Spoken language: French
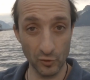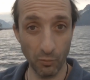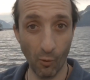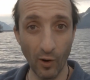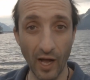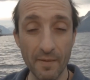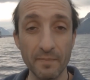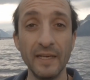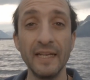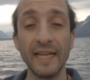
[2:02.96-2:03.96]
de ce
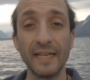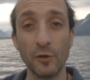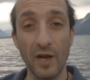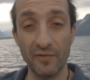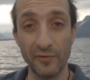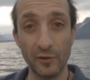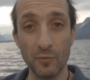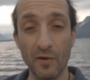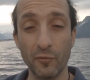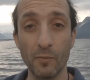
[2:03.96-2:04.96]
programme et de la fin
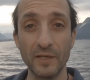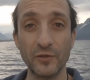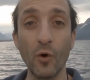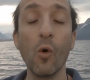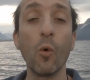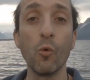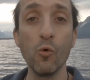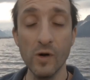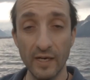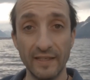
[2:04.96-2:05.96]
de ma formation
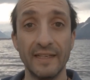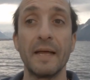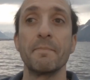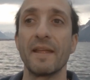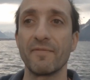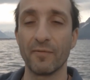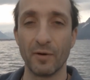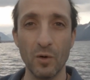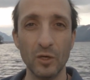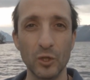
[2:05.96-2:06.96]
où ben, il va
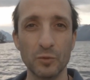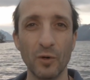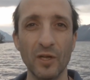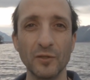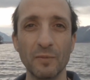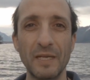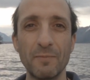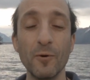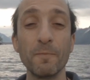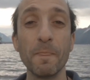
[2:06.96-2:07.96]
falloir que je me lance un
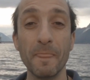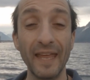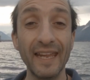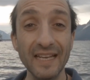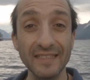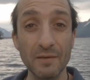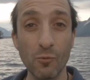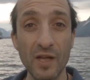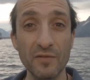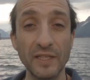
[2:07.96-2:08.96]
petit peu. Et là, c'est
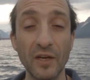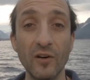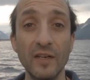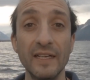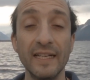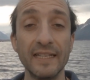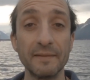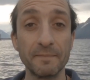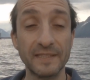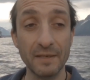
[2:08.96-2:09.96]
moins évident.
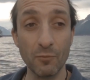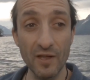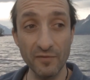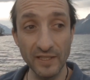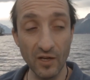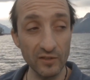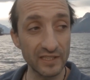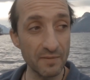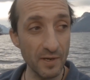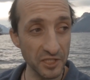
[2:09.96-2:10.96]
C'est moins évident
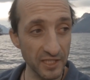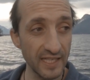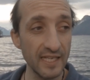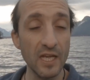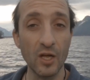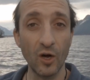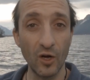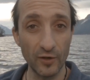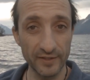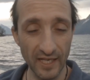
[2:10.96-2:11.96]
d'imaginer
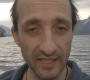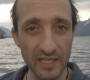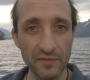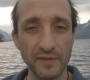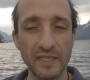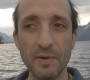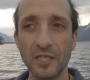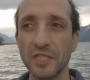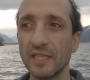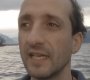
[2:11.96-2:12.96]
un tarif,
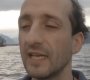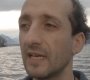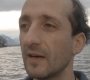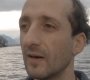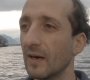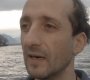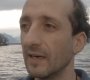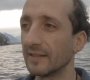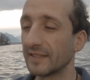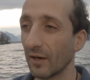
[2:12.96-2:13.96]
d'imaginer,
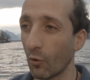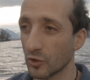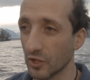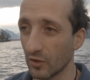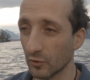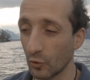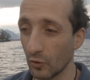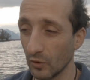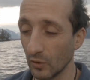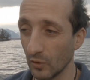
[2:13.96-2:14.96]
euh, dire aux gens
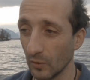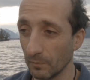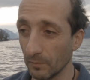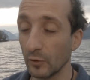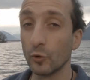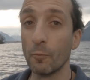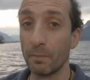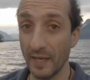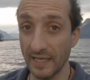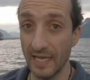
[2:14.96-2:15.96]
de
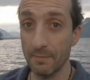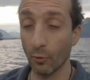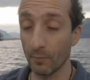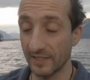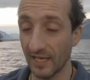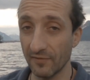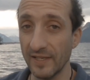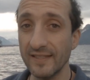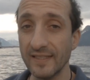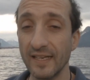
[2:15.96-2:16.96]
payer pour mes
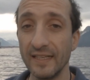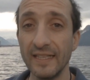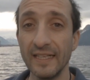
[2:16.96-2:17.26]
services